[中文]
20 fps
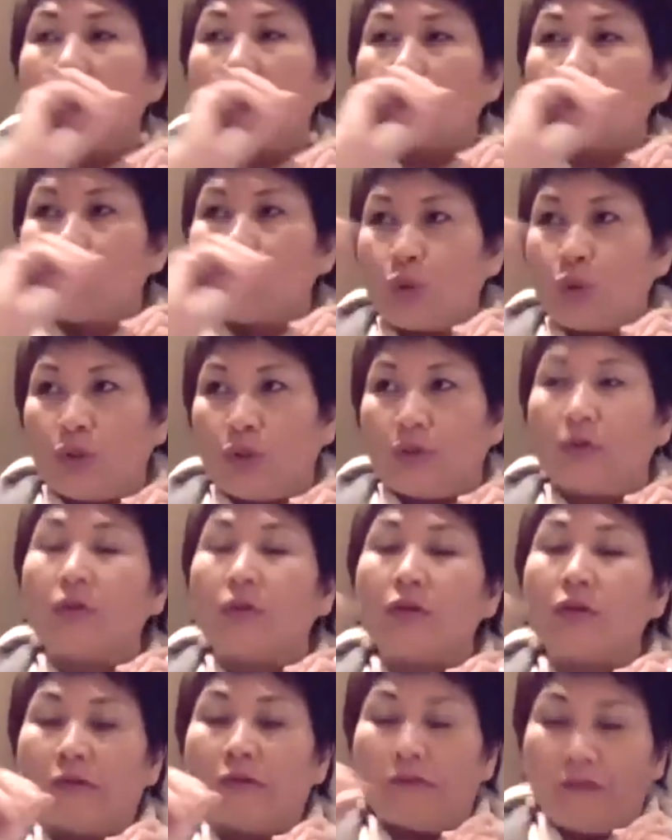去
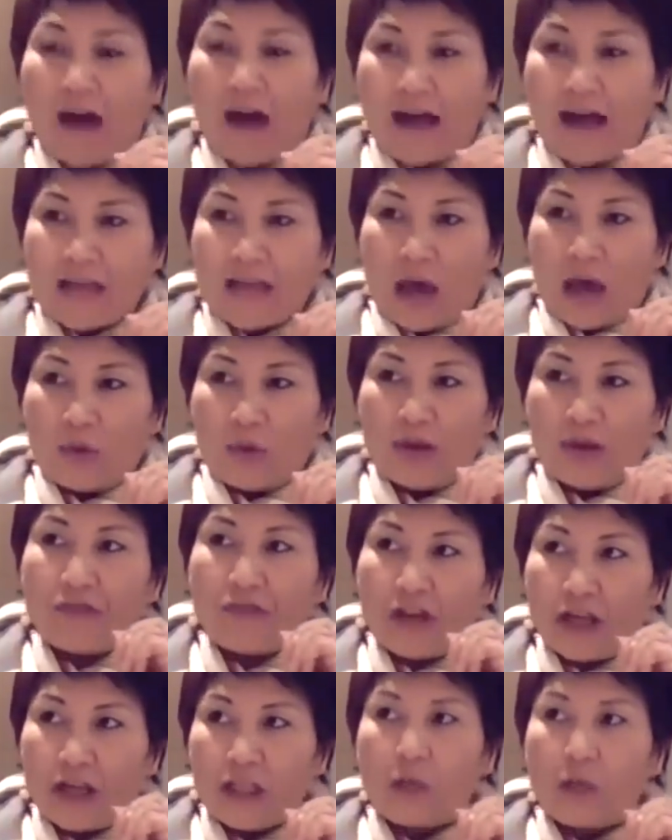发展为、
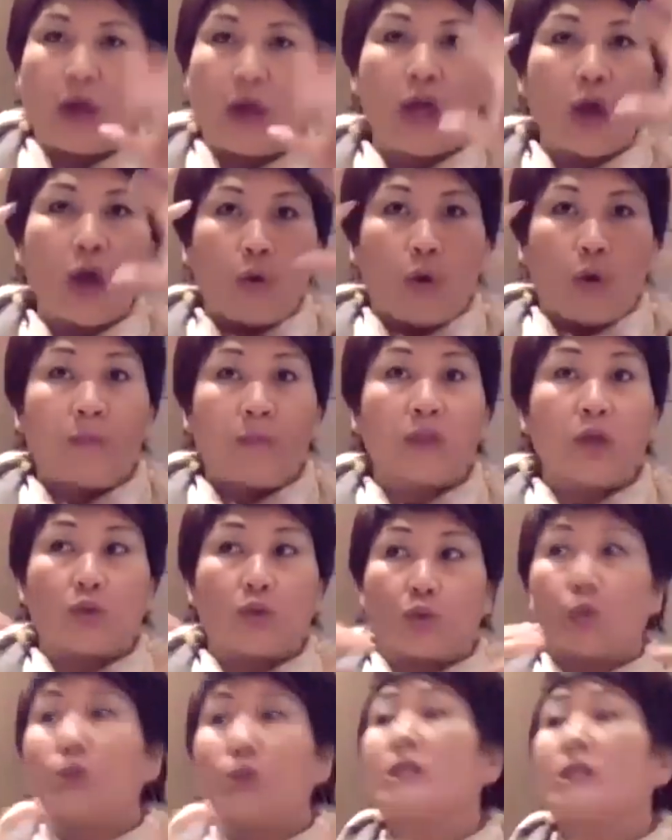分立为我们的
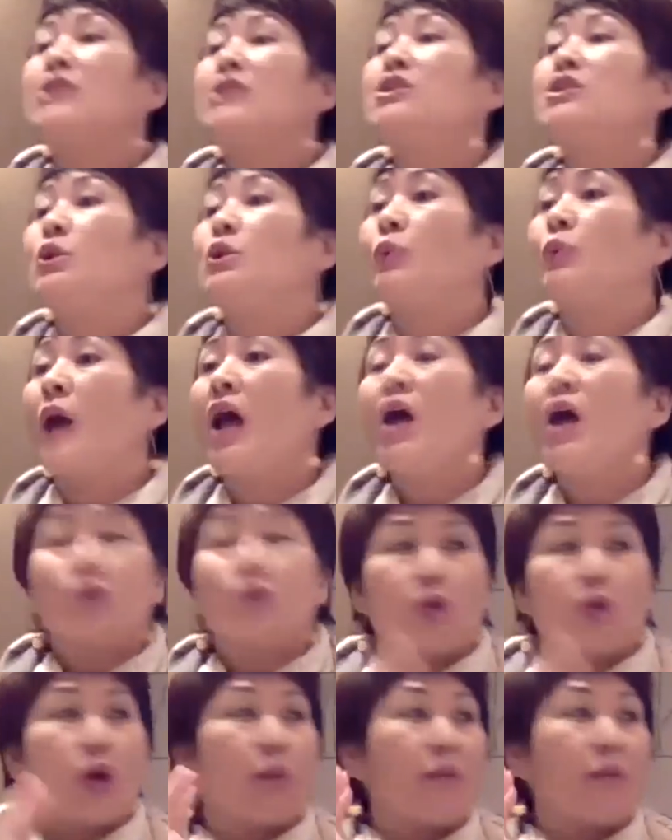组织跟器官。
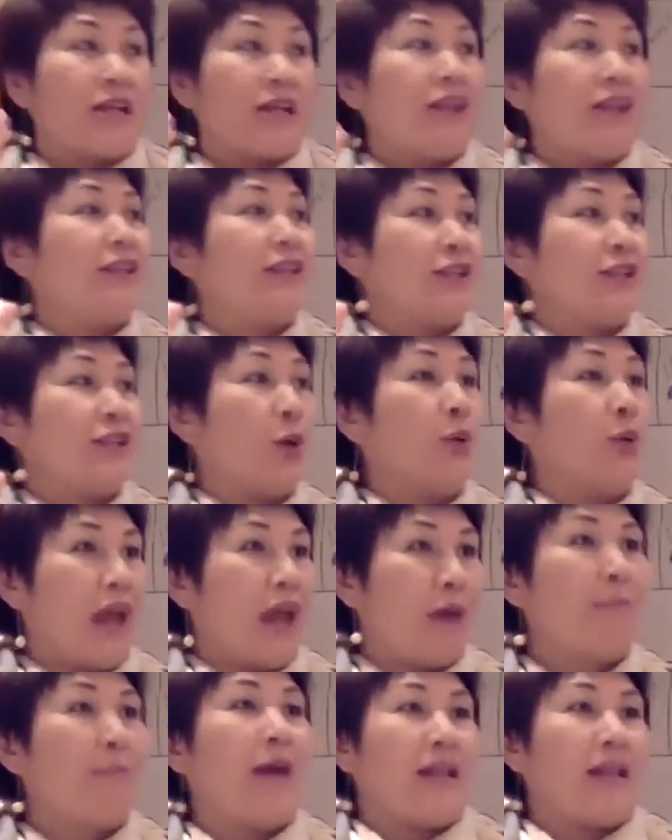所以，我们人体有
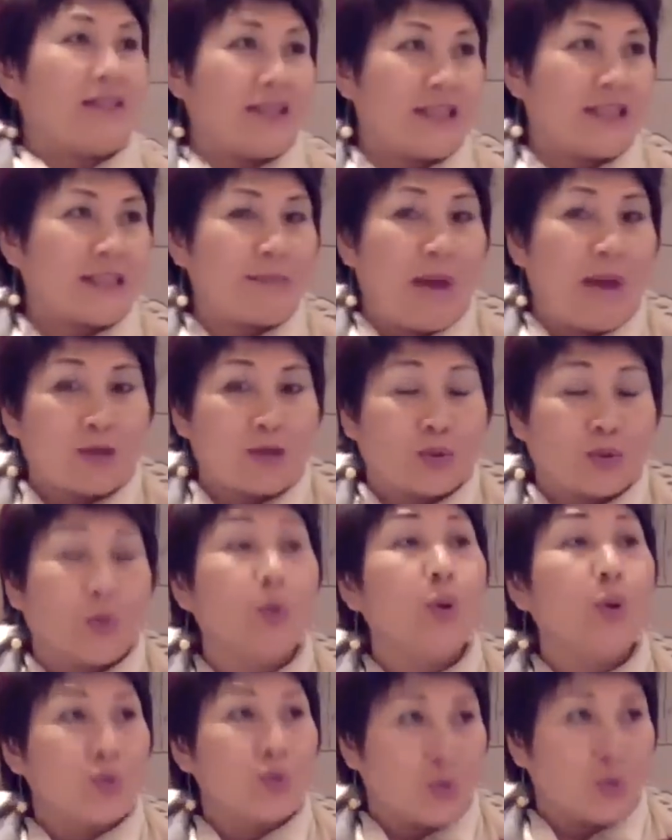两百七十八种
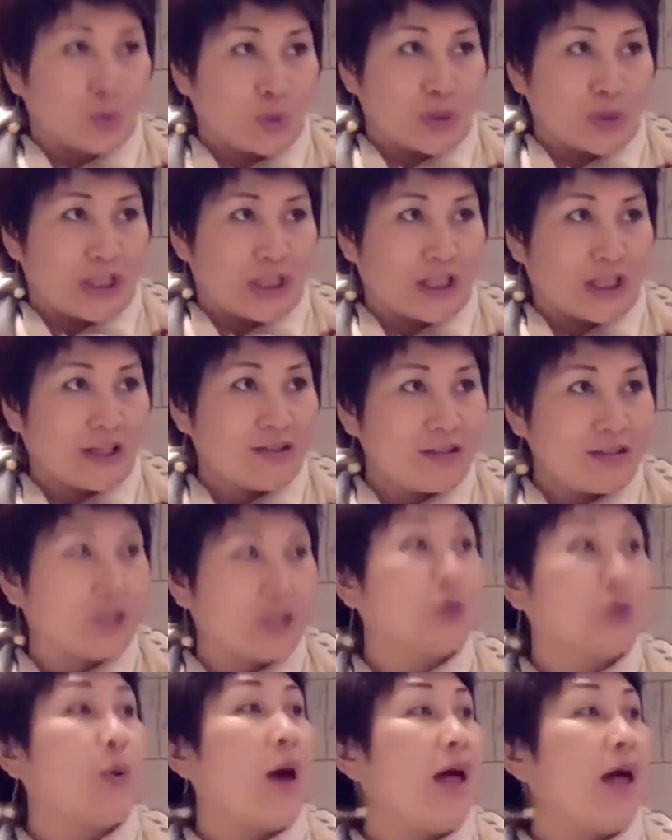组织跟
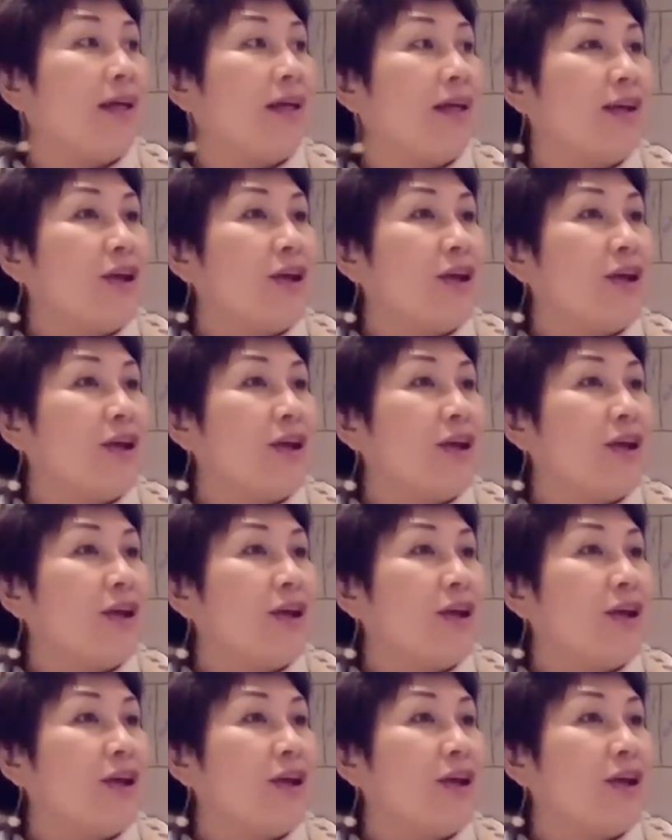器官。